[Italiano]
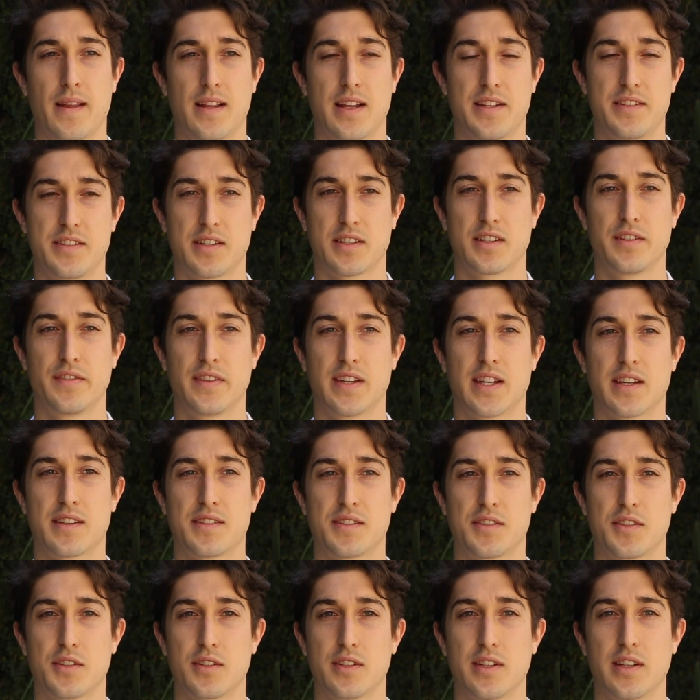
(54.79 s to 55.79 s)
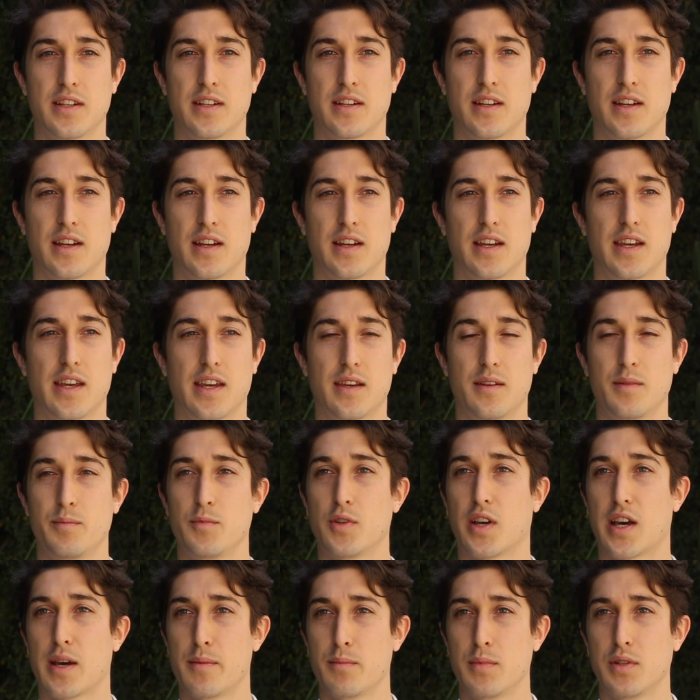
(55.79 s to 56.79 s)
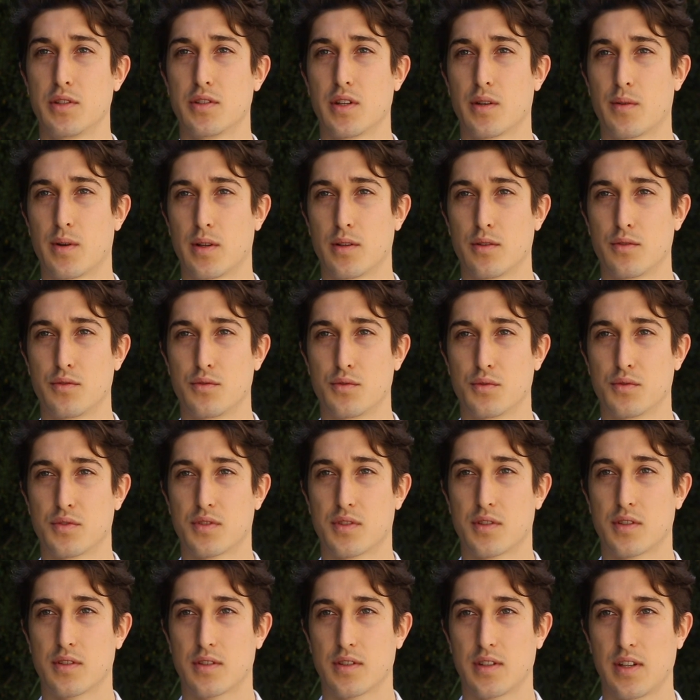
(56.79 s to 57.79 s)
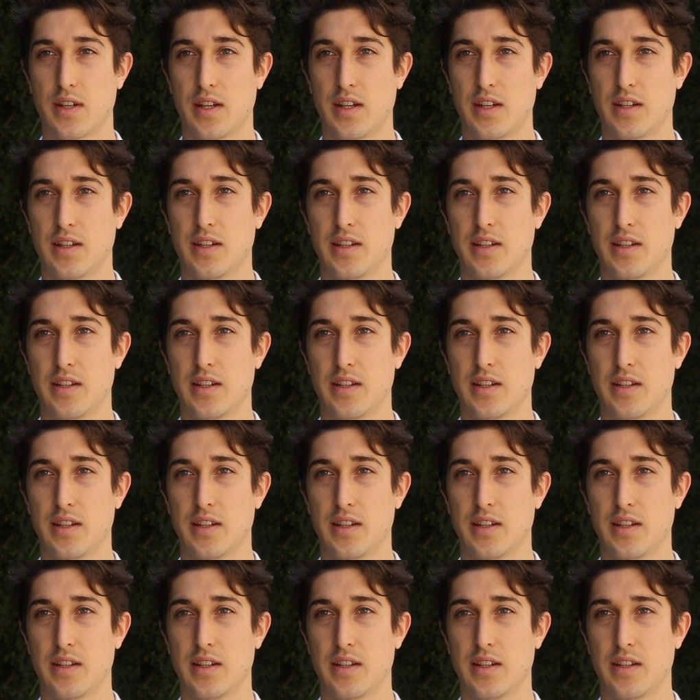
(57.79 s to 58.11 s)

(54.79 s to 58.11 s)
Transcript: la certificazione che il mio cammino è quello giusto